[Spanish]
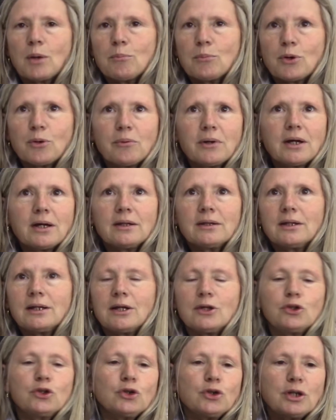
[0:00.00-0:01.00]
provengan de
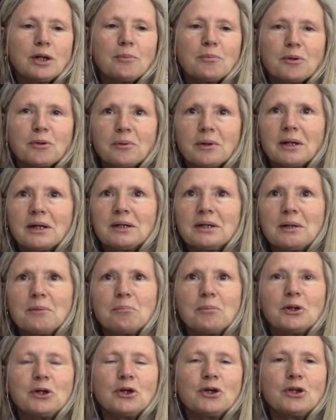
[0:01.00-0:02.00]
la historia, provengan
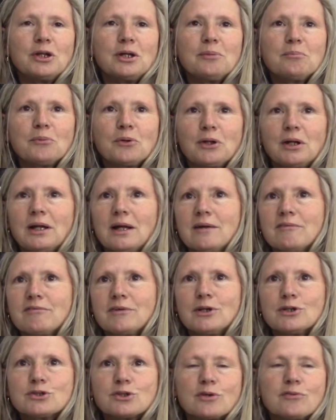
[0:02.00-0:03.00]
del periodismo, de la
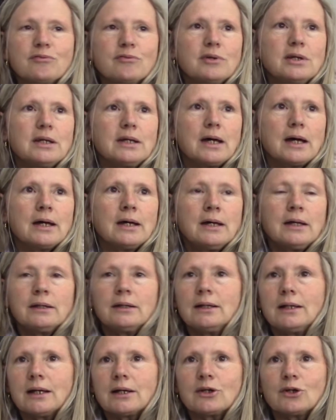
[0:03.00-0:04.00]
filosofía,
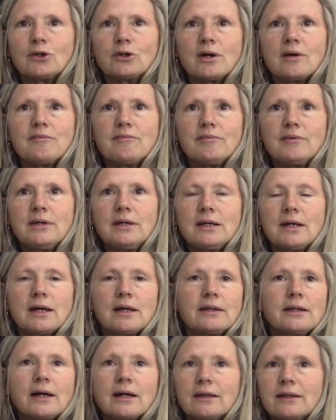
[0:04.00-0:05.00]
de la
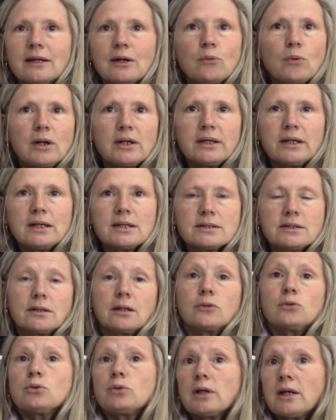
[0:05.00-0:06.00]
geografía, de, cualquier
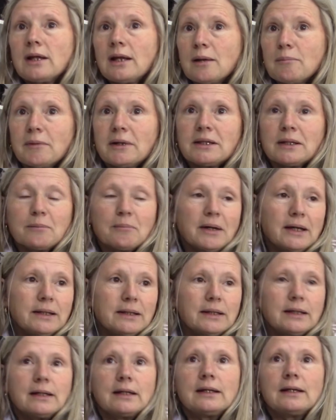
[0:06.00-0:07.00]
asignatura de la
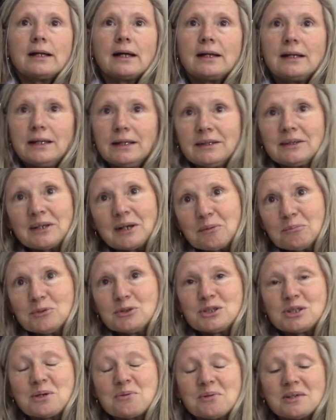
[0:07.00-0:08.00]
matemática, de las letras
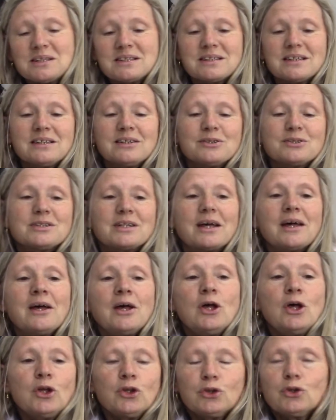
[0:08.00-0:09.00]
muchas veces. O sea,
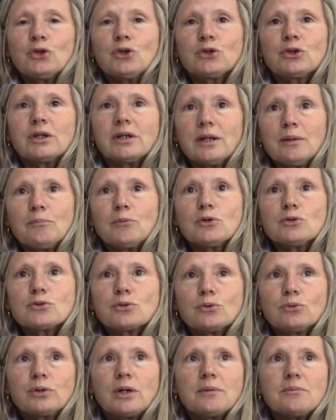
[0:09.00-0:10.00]
todos
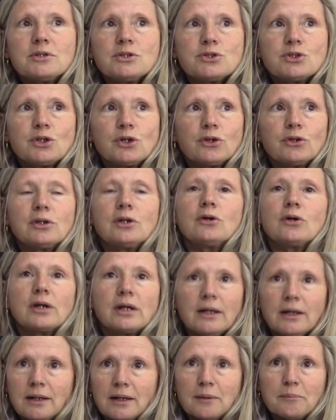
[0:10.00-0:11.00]
tenemos una visión de lo
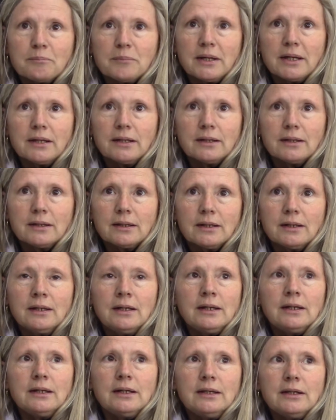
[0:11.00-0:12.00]
que es el ambiente
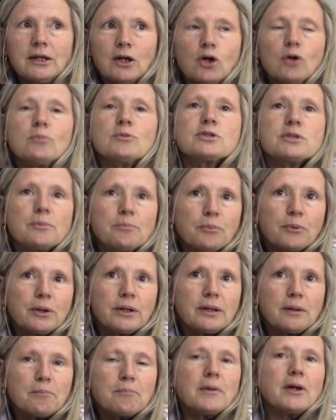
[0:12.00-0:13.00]
y de cómo se
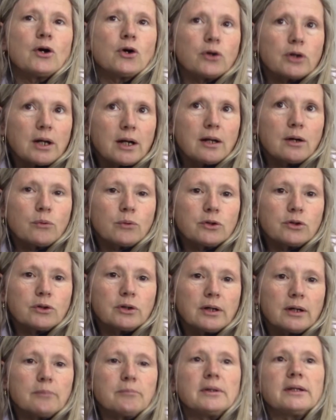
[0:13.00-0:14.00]
pueden mejorar las
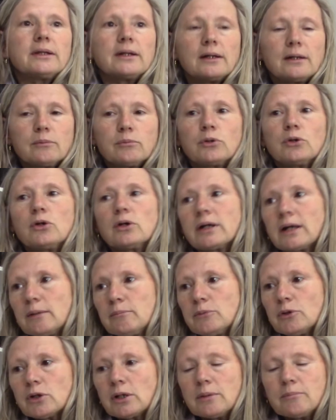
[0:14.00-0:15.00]
cuestiones ambientales. Bueno, el
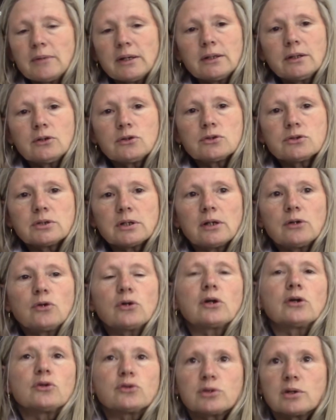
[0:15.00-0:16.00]
cambio climático es
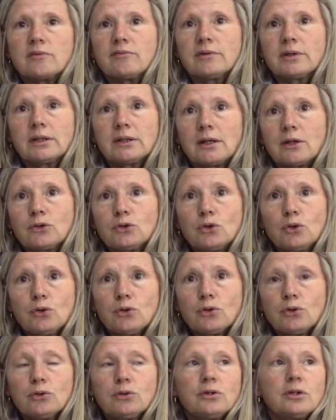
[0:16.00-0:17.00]
algo que nos afecta a
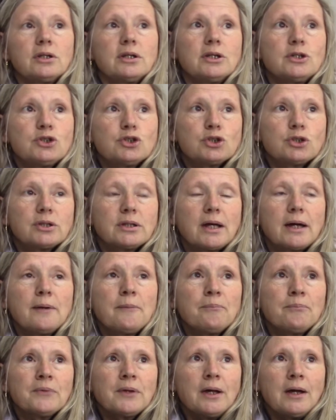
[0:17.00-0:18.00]
todos, de hecho
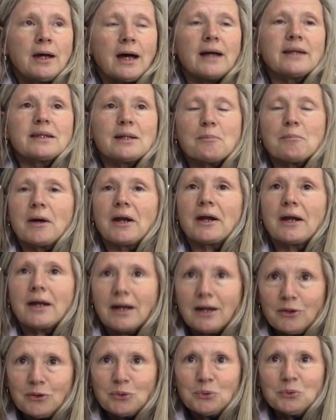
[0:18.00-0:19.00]
está hasta
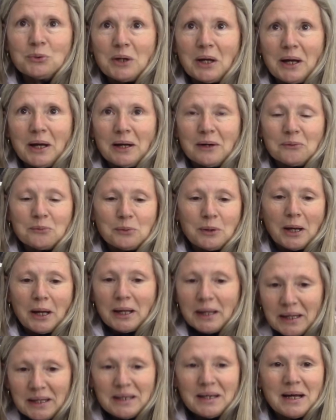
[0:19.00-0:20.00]
marcando
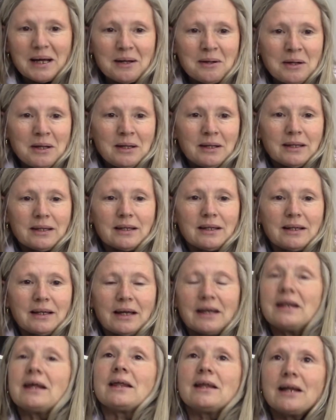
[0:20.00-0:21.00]
una era, que es
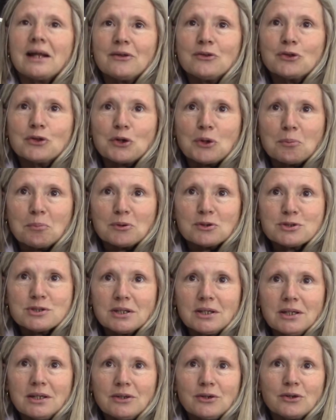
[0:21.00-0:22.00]
la era del
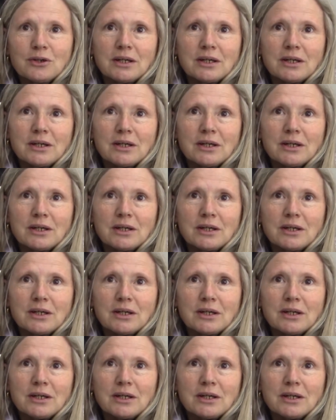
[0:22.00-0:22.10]
antropoceno,